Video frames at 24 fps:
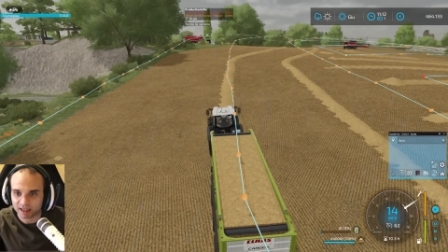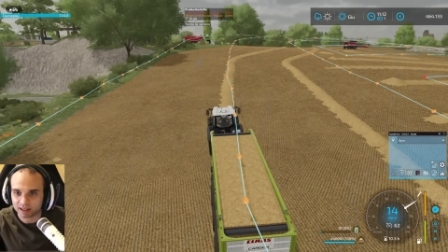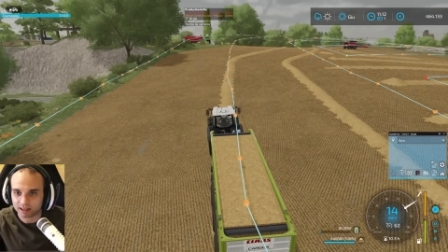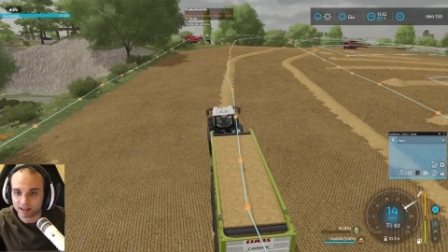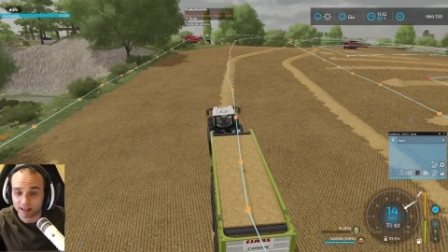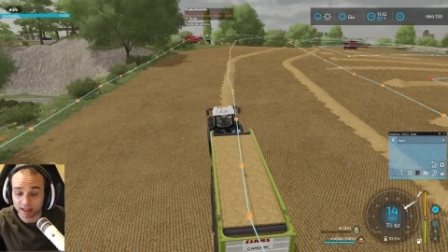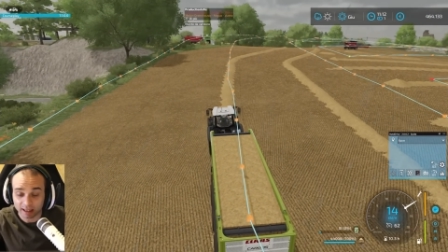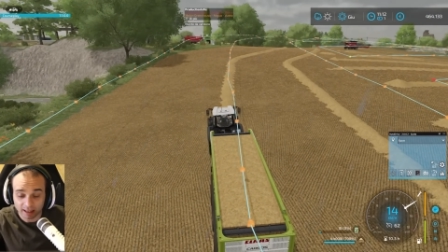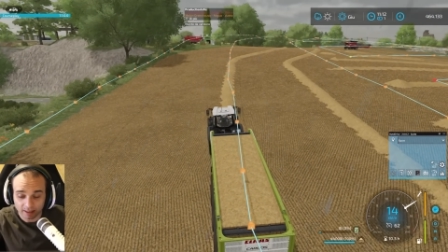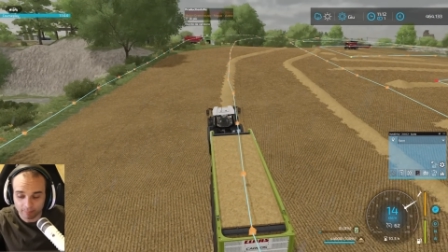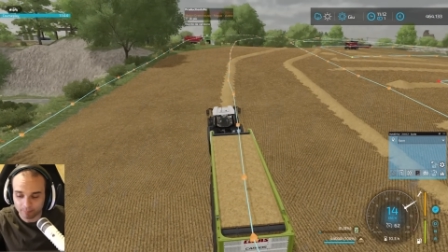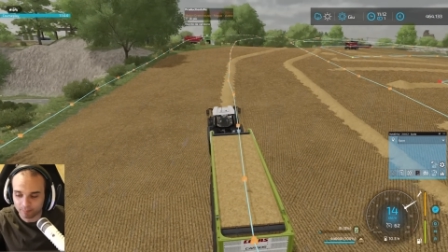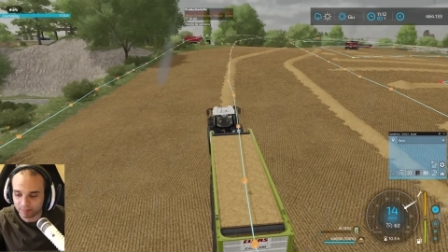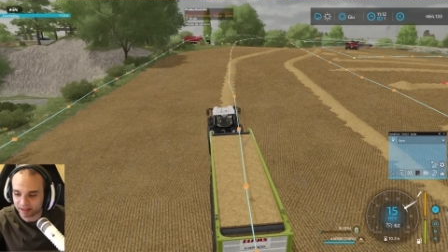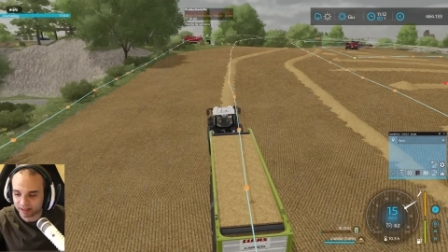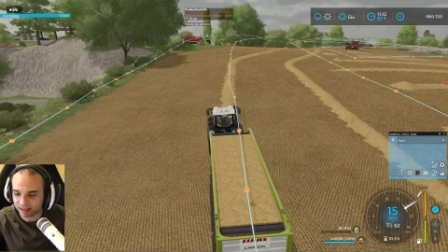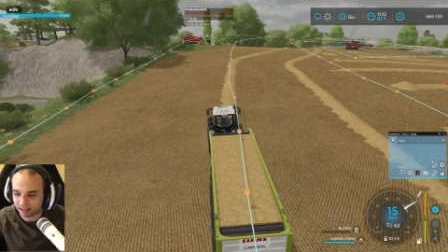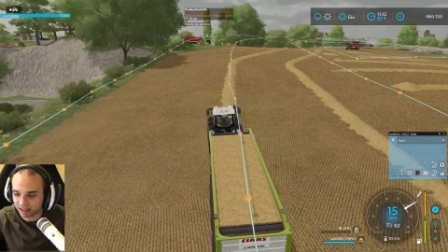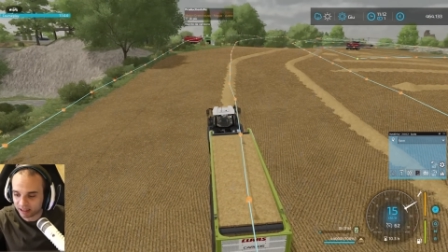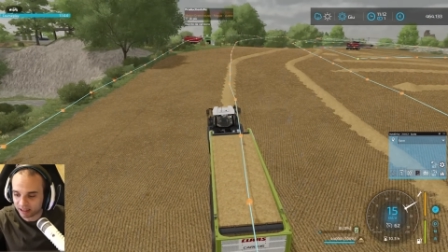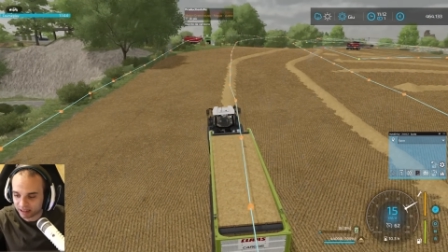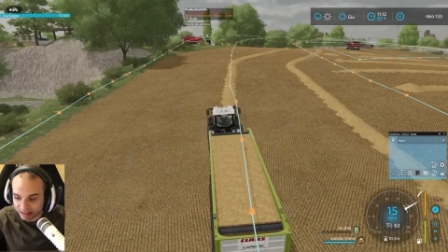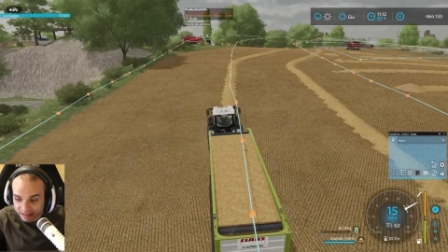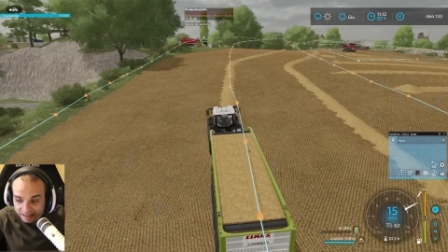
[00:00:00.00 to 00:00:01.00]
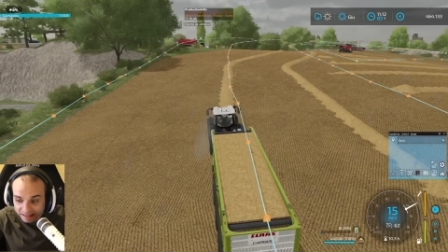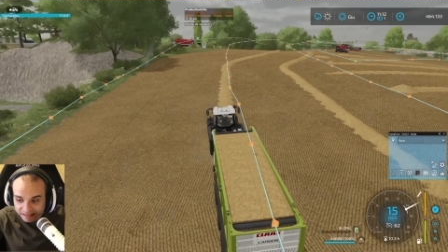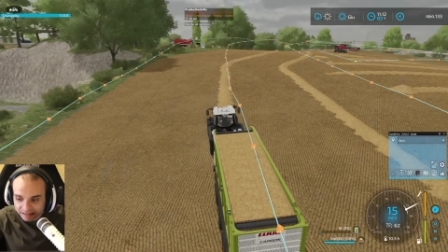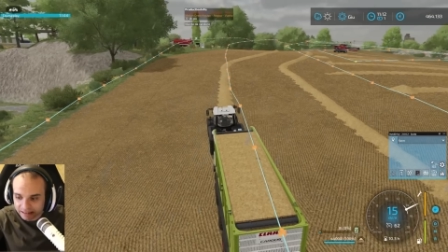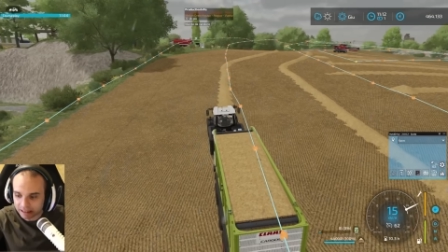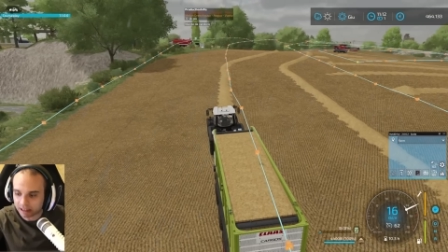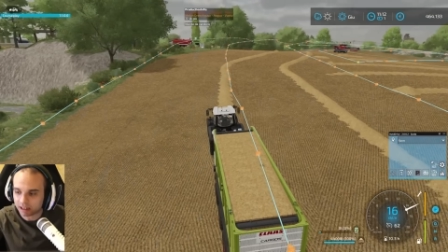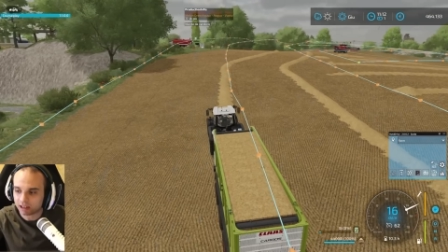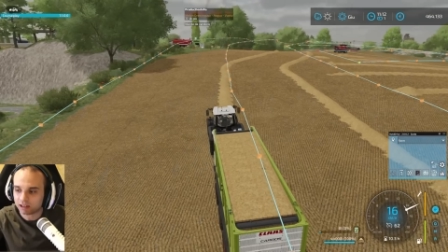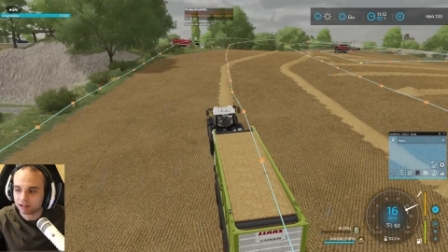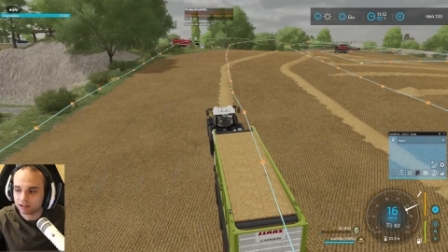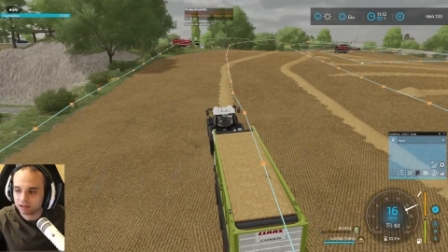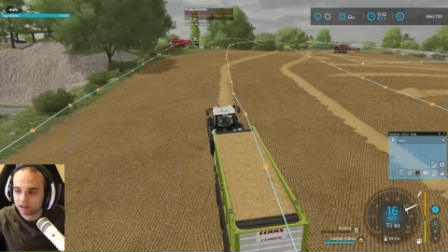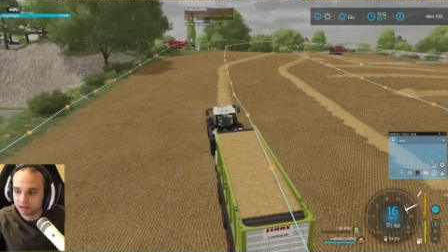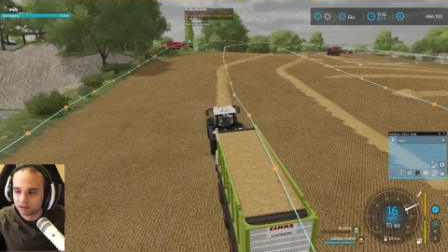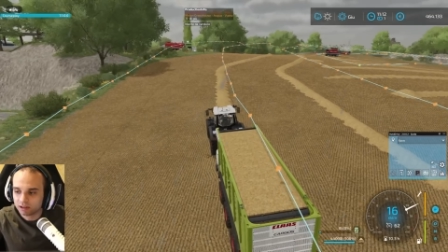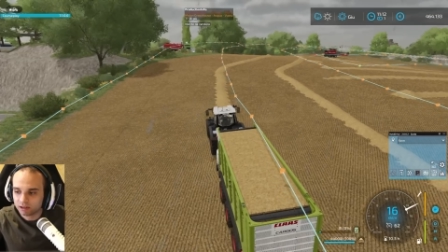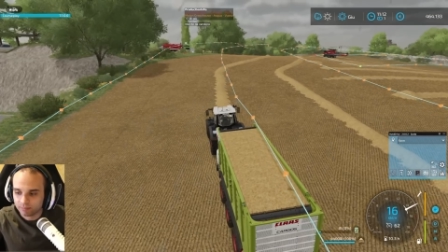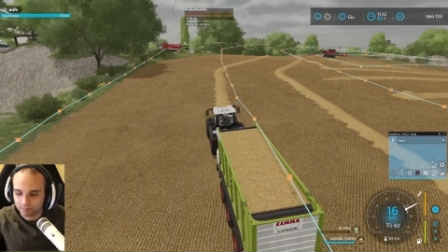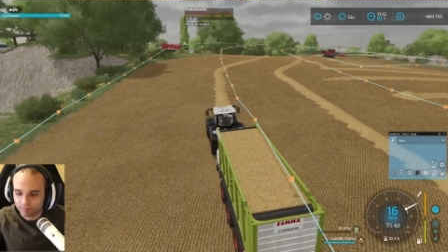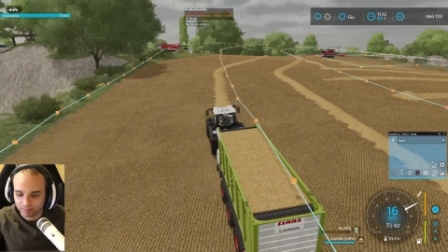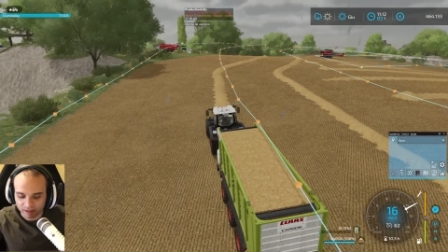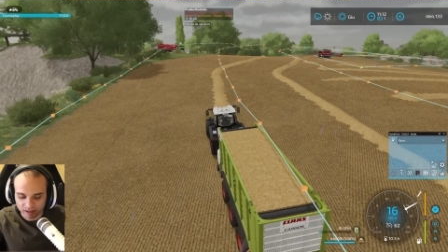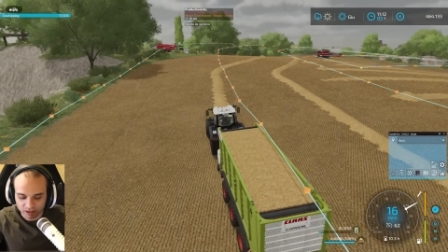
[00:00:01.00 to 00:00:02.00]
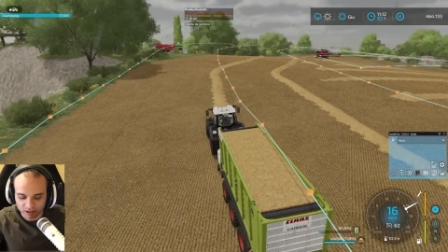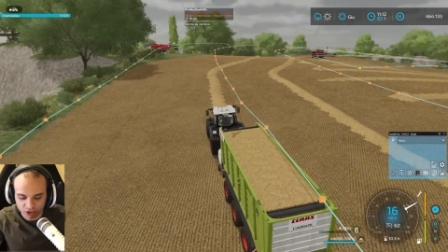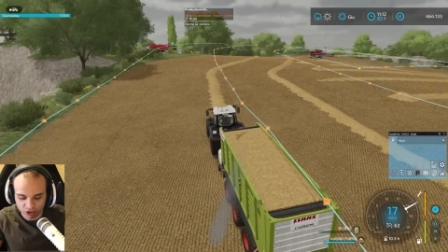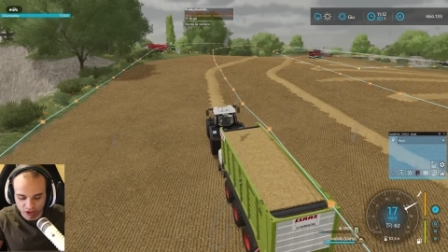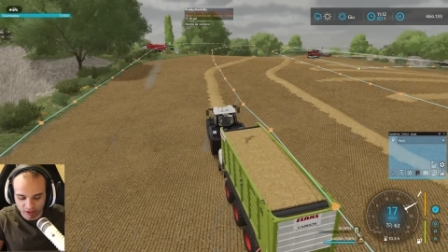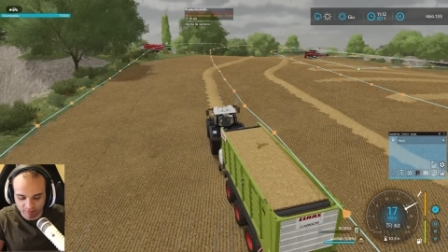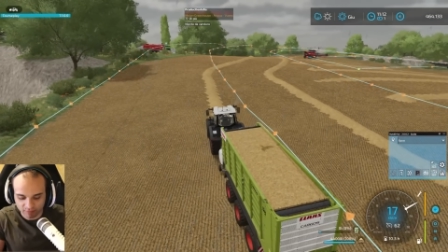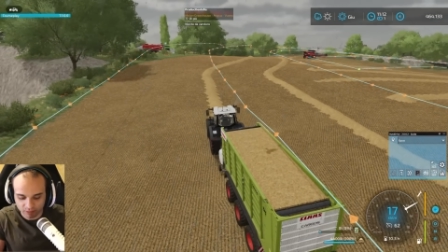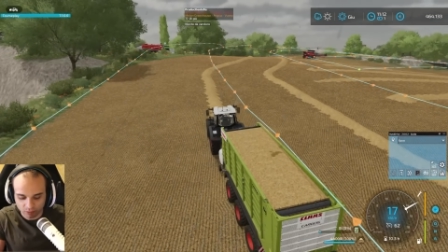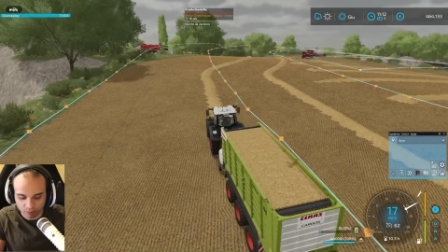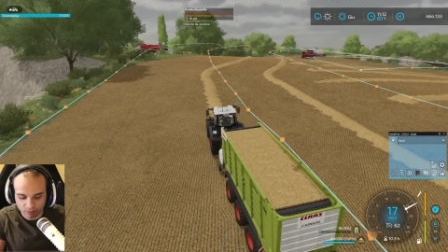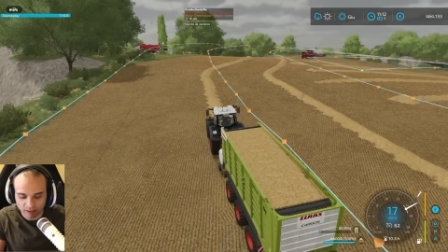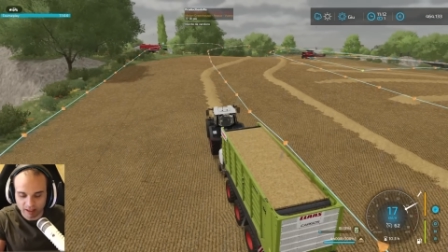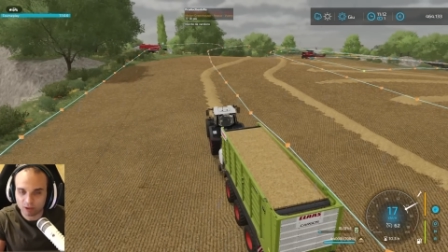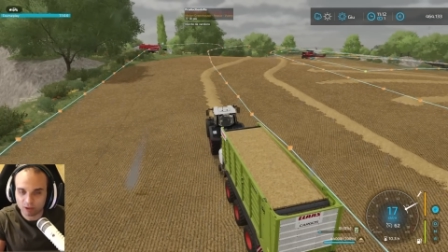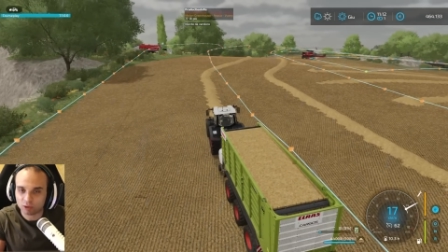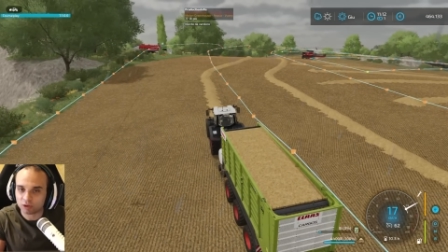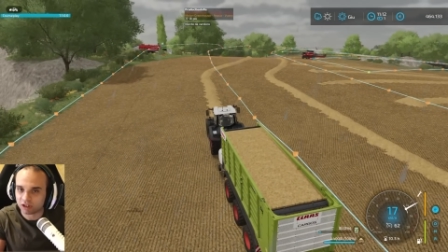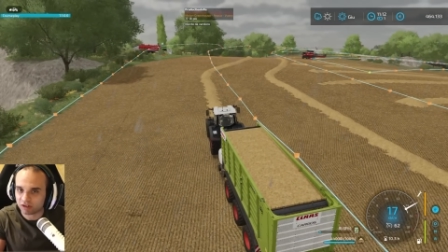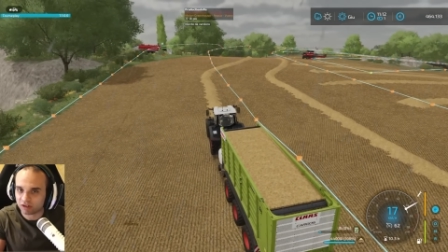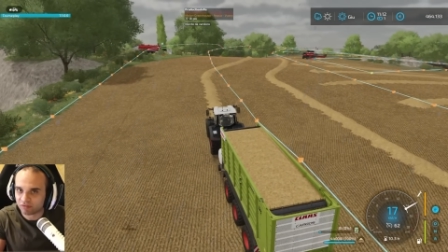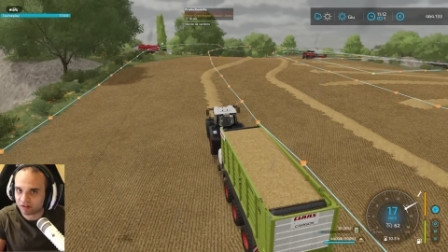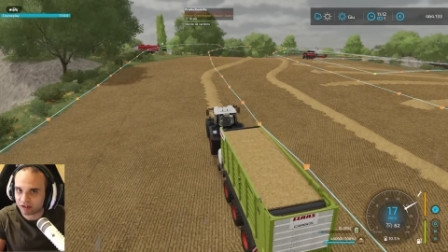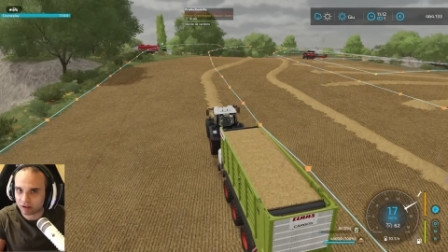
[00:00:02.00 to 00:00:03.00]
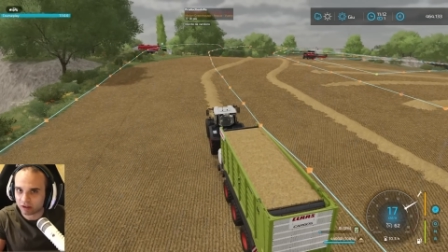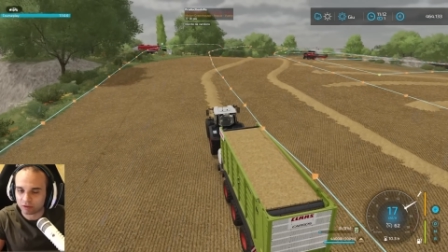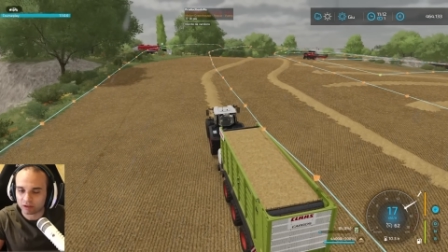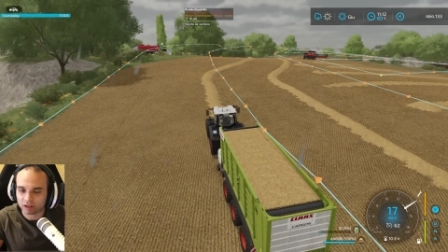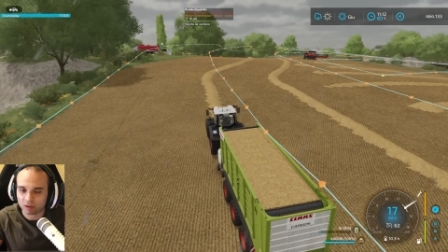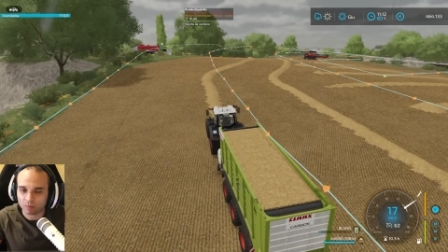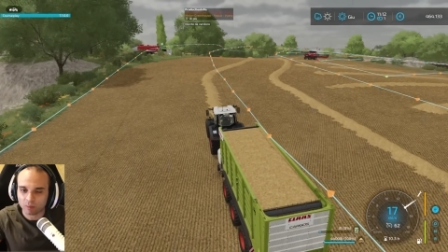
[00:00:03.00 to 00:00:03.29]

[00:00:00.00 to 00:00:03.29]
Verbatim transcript: la campanellina per ricevere una notifica ogni